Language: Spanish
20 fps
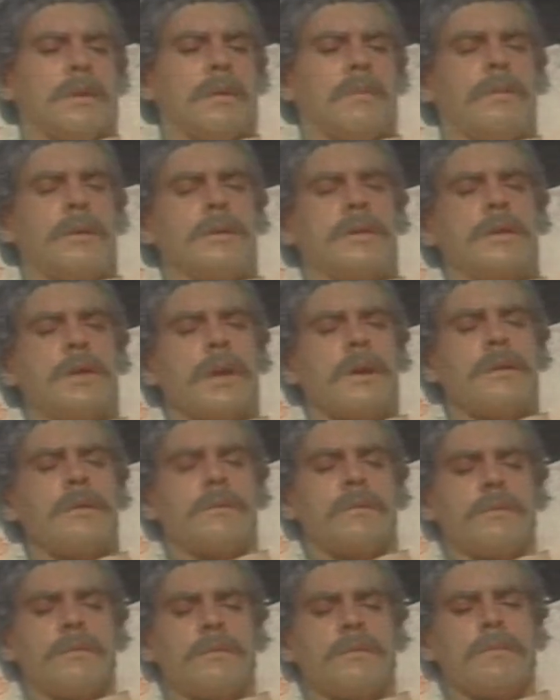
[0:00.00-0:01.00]
He
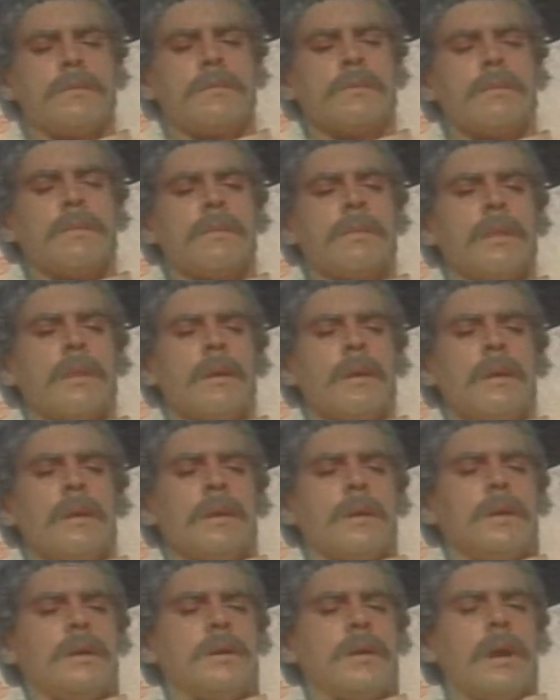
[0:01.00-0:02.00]
pensado
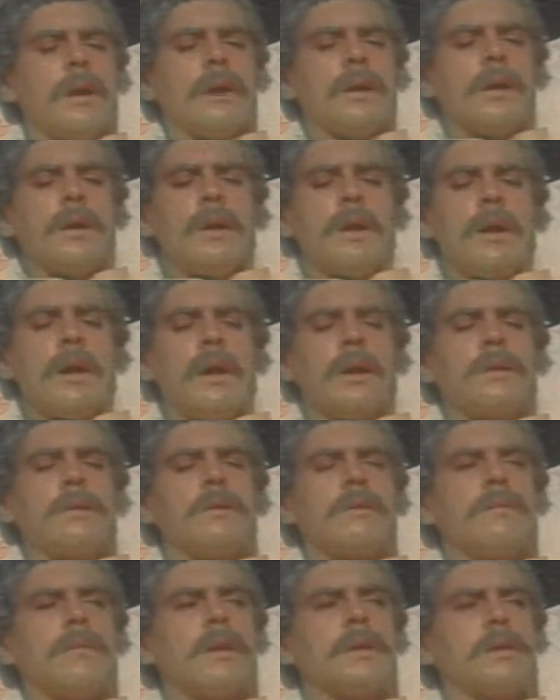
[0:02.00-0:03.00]
en el general
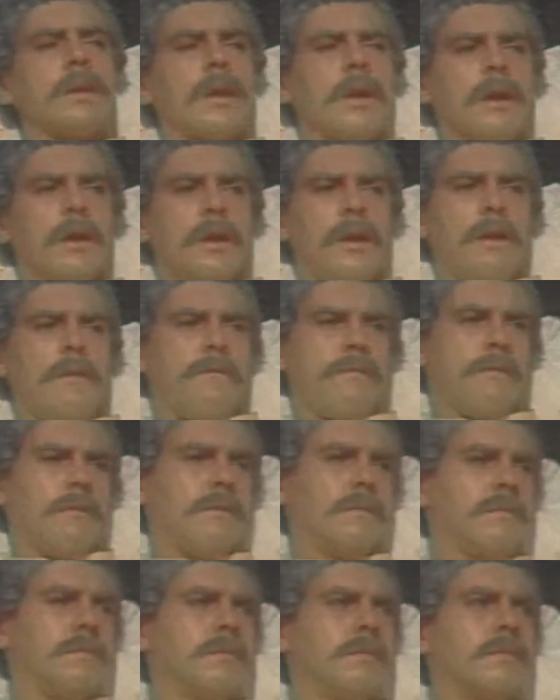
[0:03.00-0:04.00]
Tomás Rengifo,
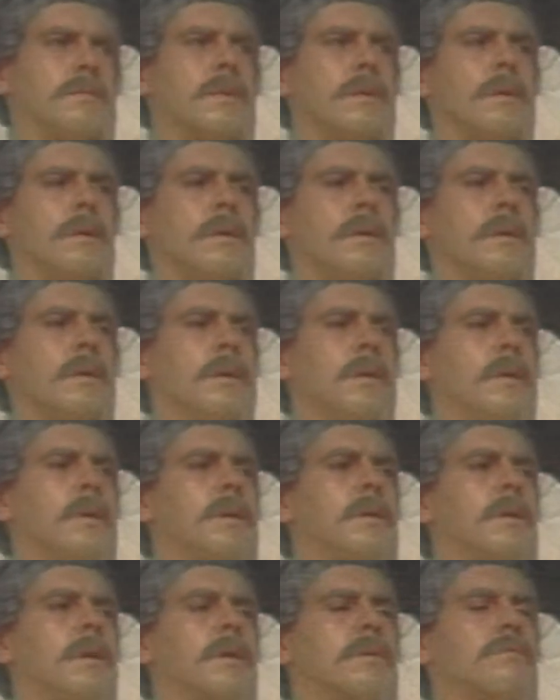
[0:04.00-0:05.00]

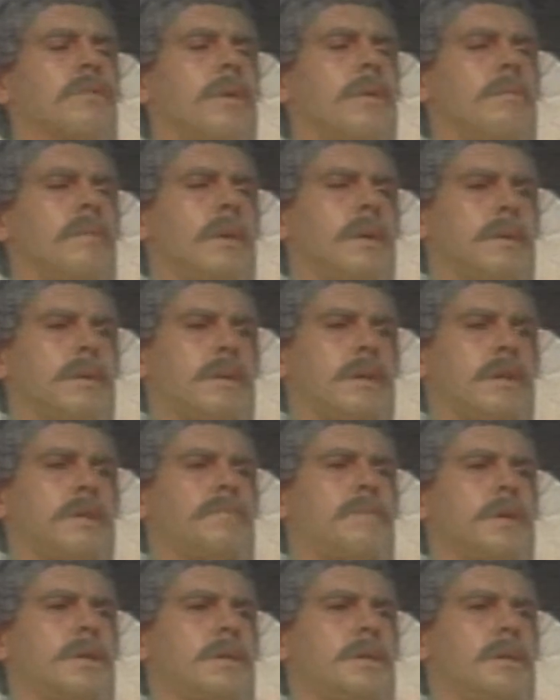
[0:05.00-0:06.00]
que actualmente es
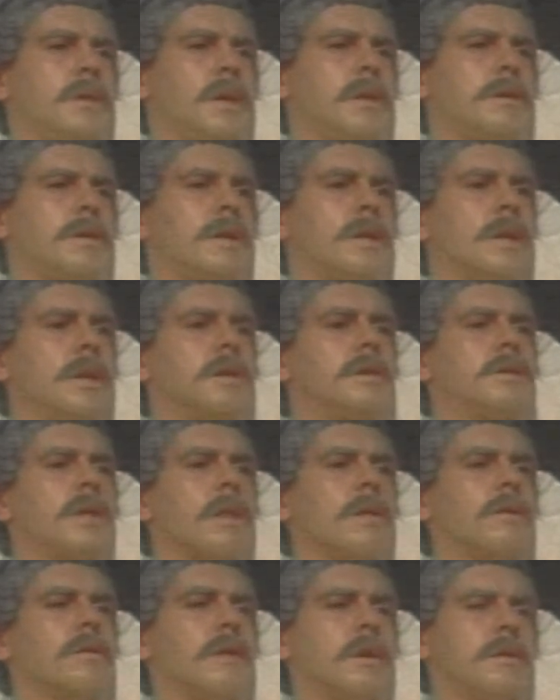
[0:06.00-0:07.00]
presidente del
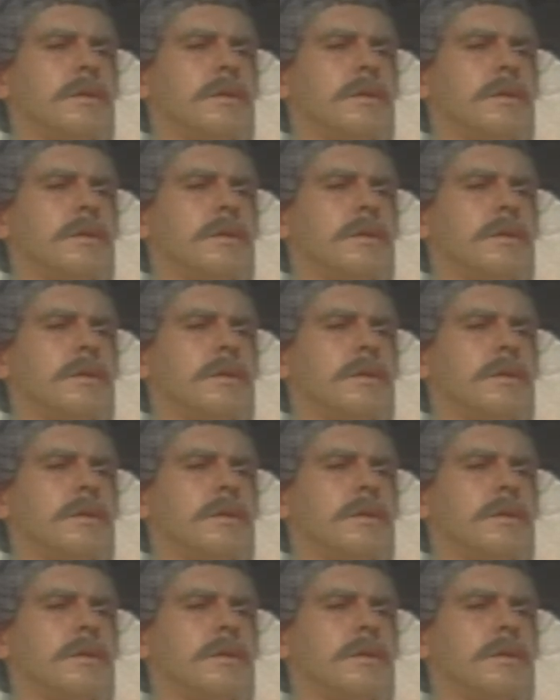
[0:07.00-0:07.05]
estado de